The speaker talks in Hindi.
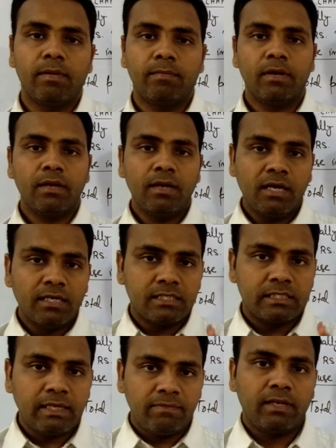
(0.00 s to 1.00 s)
नंबर
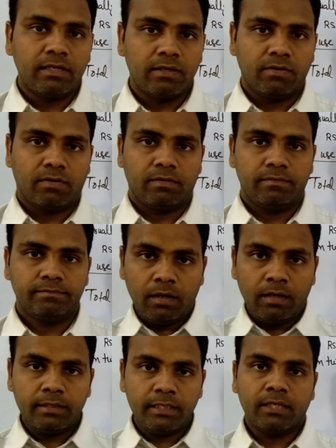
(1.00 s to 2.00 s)
सेवन की ओर
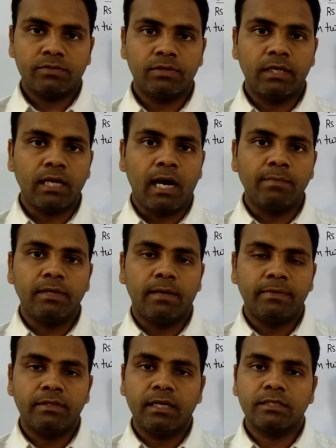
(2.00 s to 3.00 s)
डियर स्टूडेंट आप यहाँ
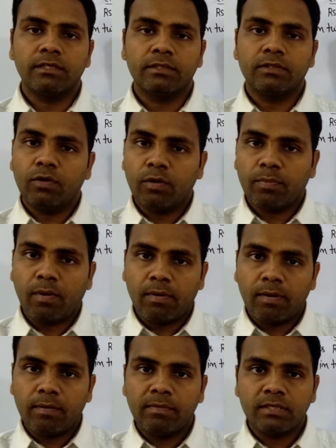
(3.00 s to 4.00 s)
पे देख सकते हो कि
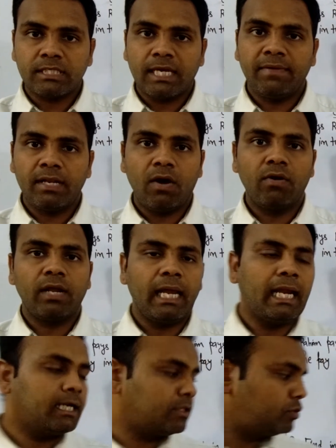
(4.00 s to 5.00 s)
प्रॉब्लम नंबर सेवन और एट